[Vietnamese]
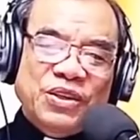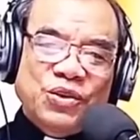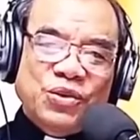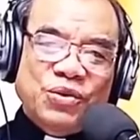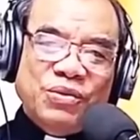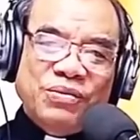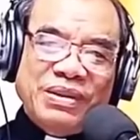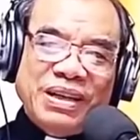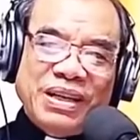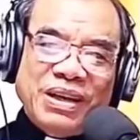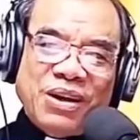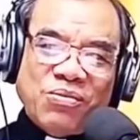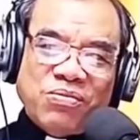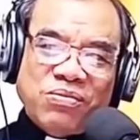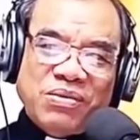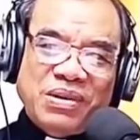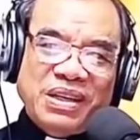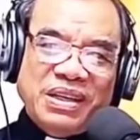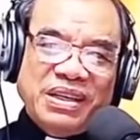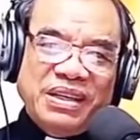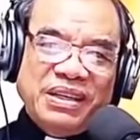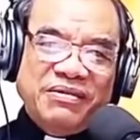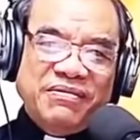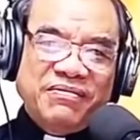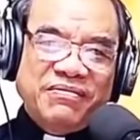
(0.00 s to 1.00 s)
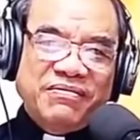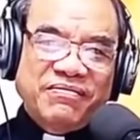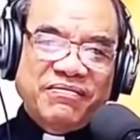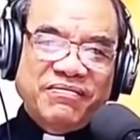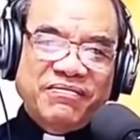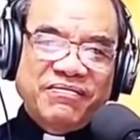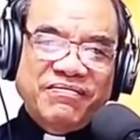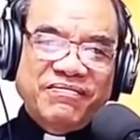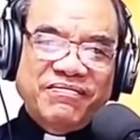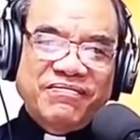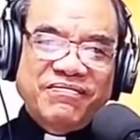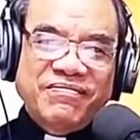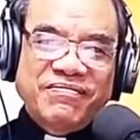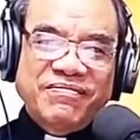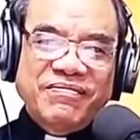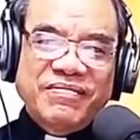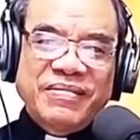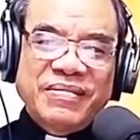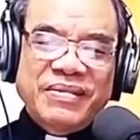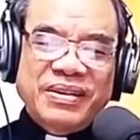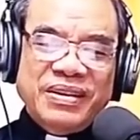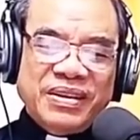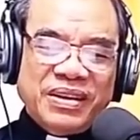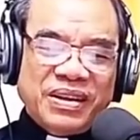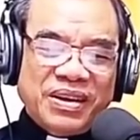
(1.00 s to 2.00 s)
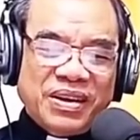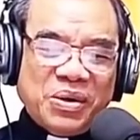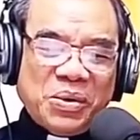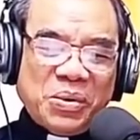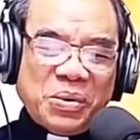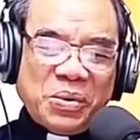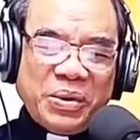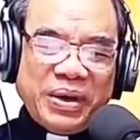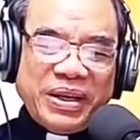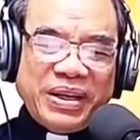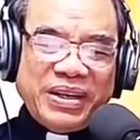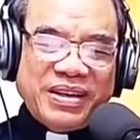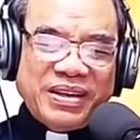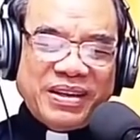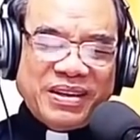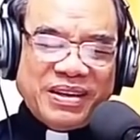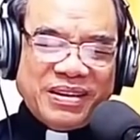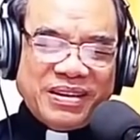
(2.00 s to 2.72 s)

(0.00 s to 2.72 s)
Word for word: Chúng ta đọc kinh, cầu nguyện,